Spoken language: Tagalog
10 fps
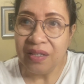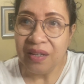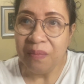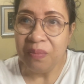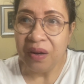
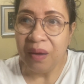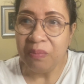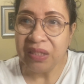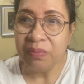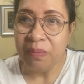Siyempre,
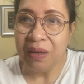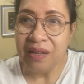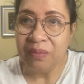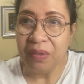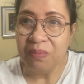mas
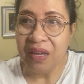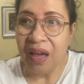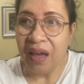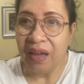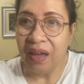mabilis
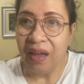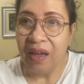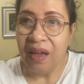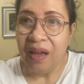magbiyahe,